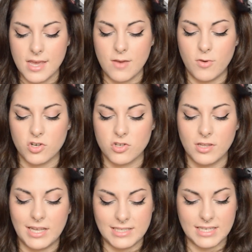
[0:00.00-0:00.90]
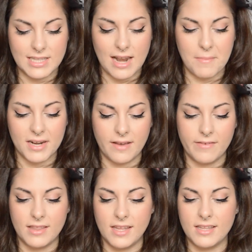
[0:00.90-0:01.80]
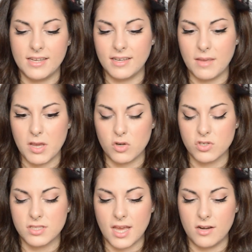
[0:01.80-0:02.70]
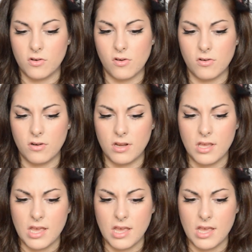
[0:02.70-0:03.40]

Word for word: Y bueno, son de estas de la marca Vendetta que me costaron